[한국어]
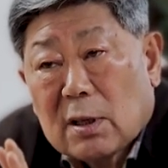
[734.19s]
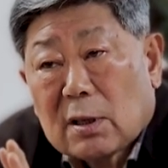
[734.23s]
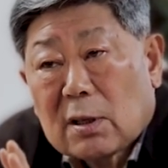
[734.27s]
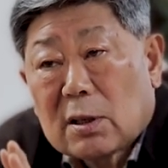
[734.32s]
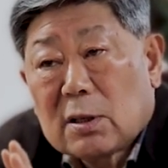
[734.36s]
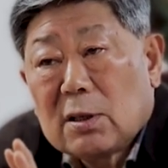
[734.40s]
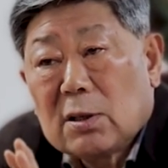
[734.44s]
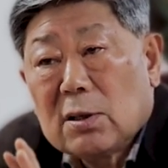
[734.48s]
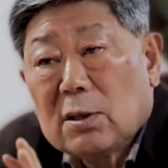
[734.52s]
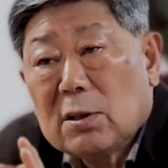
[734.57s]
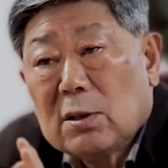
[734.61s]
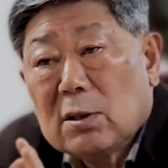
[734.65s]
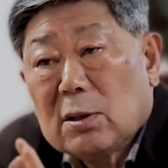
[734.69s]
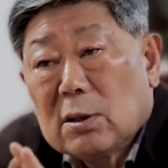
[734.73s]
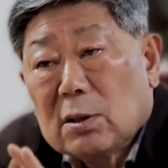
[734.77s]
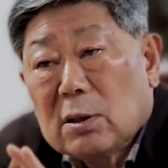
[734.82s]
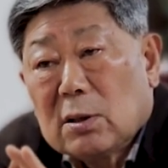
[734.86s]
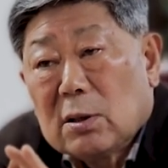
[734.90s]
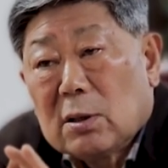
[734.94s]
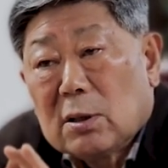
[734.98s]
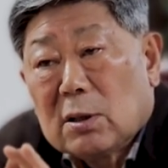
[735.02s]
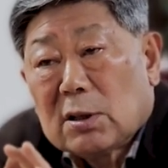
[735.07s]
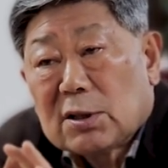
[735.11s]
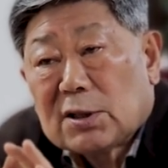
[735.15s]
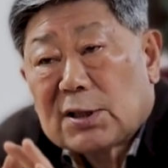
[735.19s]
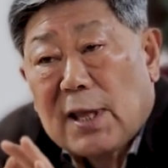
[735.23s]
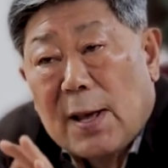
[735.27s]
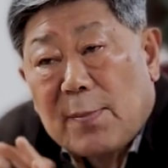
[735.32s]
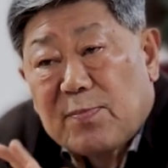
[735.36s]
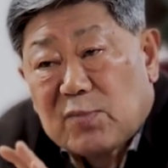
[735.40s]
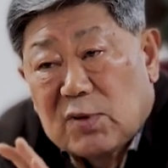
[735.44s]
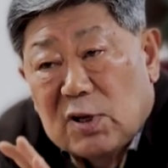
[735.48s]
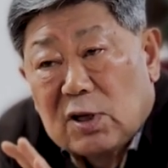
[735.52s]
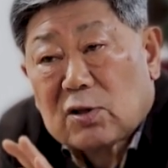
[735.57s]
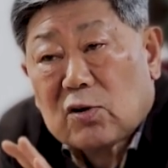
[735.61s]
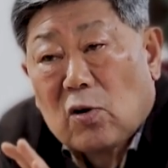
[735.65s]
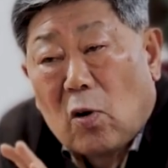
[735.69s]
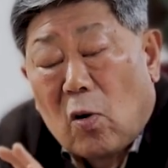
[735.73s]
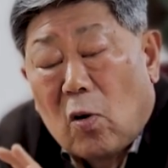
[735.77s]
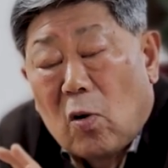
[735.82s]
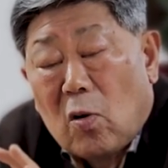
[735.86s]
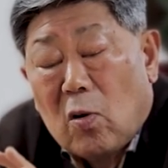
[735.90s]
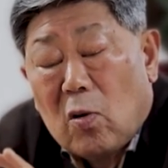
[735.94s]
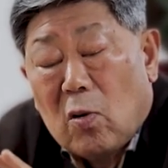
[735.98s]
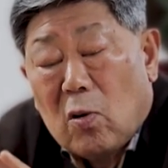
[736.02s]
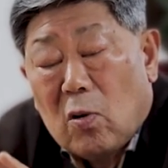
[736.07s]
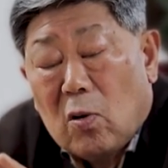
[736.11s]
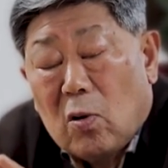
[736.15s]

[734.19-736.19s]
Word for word: 그스텝들도꼭